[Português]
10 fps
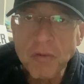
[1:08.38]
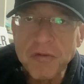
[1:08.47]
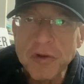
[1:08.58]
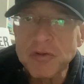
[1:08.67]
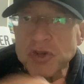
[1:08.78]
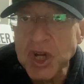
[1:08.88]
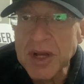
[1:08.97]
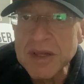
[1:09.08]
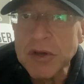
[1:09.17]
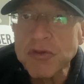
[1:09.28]
foi do
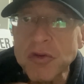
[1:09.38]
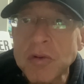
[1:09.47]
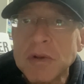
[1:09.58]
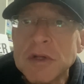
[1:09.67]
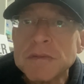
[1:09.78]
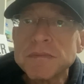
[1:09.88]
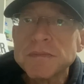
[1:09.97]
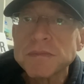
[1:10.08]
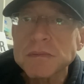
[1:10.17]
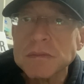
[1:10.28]
Janderson,
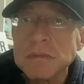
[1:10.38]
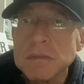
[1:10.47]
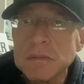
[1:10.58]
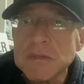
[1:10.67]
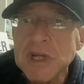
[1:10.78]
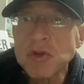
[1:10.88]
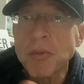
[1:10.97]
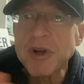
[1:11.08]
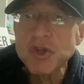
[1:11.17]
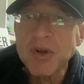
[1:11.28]

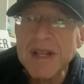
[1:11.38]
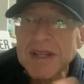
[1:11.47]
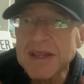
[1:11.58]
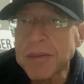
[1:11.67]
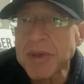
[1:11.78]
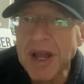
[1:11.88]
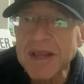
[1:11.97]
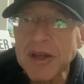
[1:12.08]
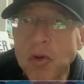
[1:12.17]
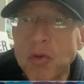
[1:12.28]
numa jogada
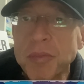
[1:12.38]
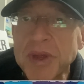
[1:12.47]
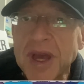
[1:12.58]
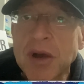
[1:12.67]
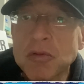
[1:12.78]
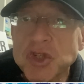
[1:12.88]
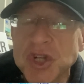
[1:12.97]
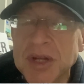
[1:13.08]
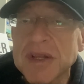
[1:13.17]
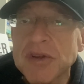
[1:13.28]
tabelada com o Biel. O
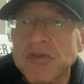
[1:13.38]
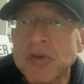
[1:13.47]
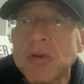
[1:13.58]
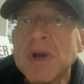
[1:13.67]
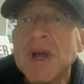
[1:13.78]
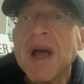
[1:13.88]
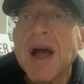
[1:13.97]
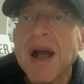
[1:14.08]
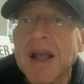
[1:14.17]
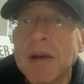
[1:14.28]
Janderson
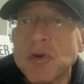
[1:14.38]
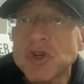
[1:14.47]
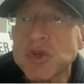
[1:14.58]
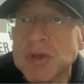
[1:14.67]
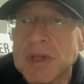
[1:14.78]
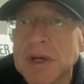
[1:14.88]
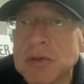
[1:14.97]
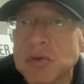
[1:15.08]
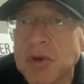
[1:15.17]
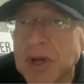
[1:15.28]
acabou
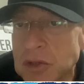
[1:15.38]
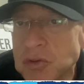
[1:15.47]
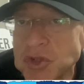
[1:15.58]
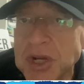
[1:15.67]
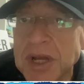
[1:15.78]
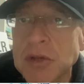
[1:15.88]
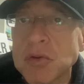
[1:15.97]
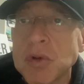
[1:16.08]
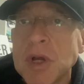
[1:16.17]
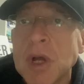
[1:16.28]
chutando no canto
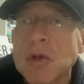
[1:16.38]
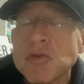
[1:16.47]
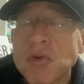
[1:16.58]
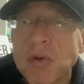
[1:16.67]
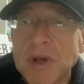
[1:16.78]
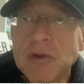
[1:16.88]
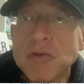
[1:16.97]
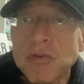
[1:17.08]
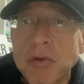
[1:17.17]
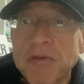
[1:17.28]
direito do goleiro
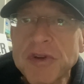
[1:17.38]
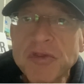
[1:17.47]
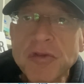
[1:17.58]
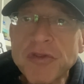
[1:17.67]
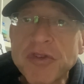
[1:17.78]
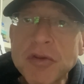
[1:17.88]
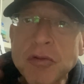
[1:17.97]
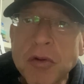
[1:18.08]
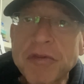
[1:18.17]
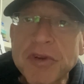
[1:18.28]
do Novo Horizontino.
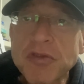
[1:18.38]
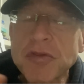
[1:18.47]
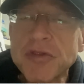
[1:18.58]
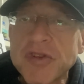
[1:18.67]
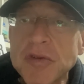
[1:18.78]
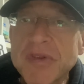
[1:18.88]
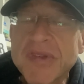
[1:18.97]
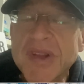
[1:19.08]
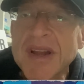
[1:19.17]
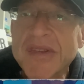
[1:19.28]
Novo Horizontino que
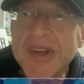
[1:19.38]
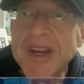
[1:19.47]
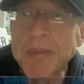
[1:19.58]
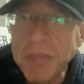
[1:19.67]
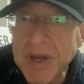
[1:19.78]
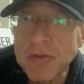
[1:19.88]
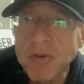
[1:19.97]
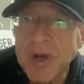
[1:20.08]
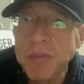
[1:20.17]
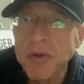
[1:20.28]
está na Série B do
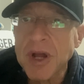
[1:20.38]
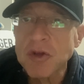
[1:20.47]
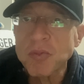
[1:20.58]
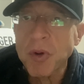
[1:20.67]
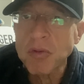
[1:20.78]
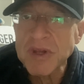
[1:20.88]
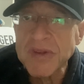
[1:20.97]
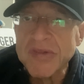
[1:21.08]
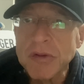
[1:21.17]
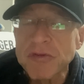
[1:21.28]
Campeonato
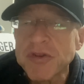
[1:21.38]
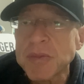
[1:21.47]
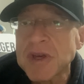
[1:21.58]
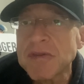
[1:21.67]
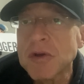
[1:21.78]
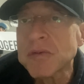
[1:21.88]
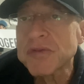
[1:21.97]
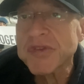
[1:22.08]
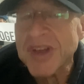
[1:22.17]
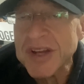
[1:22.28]
Paulista, um time que veio com
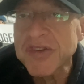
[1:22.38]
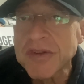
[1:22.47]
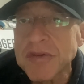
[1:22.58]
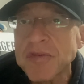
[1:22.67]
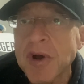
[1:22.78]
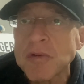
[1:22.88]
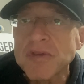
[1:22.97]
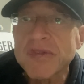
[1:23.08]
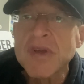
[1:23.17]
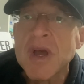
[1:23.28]
sete desfalques,